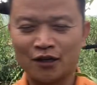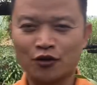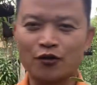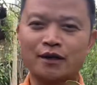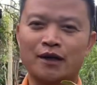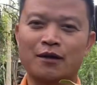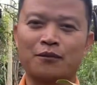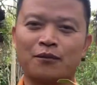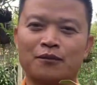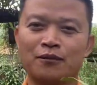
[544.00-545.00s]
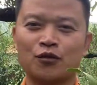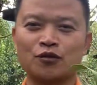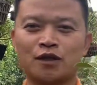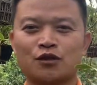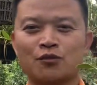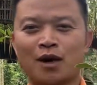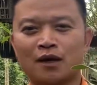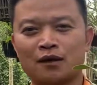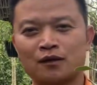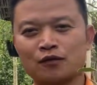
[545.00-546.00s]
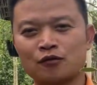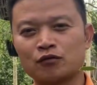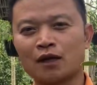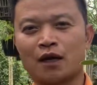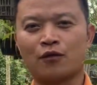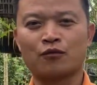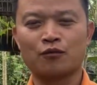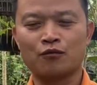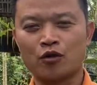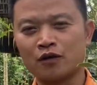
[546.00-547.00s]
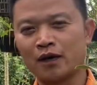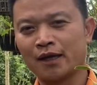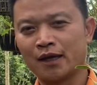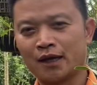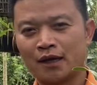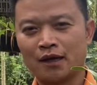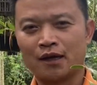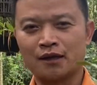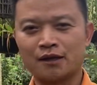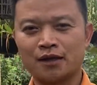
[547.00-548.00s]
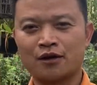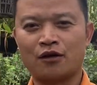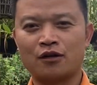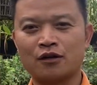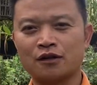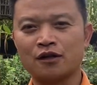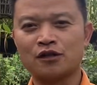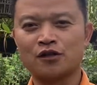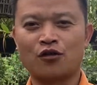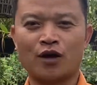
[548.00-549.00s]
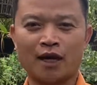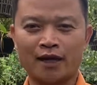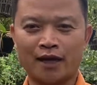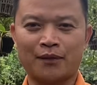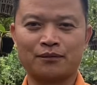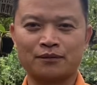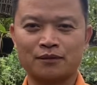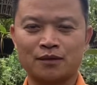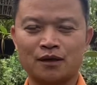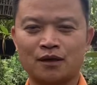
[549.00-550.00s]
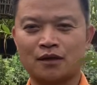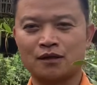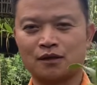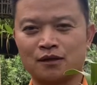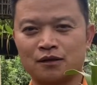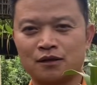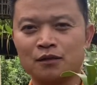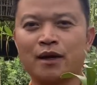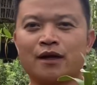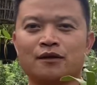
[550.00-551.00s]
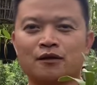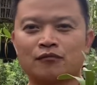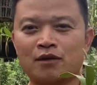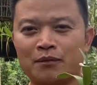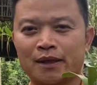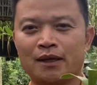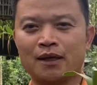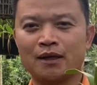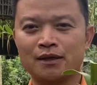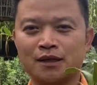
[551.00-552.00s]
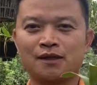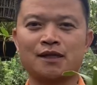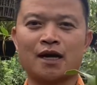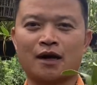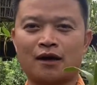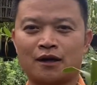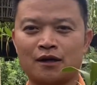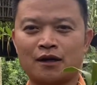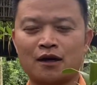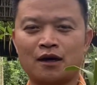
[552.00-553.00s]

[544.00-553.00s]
Chúc anh chị em, cô dì chú bác Chúc tất cả mọi người à, sẽ có được những cái giỏ hoa lan đẹp để trưng bày ở trong nhà mình chia sẻ cái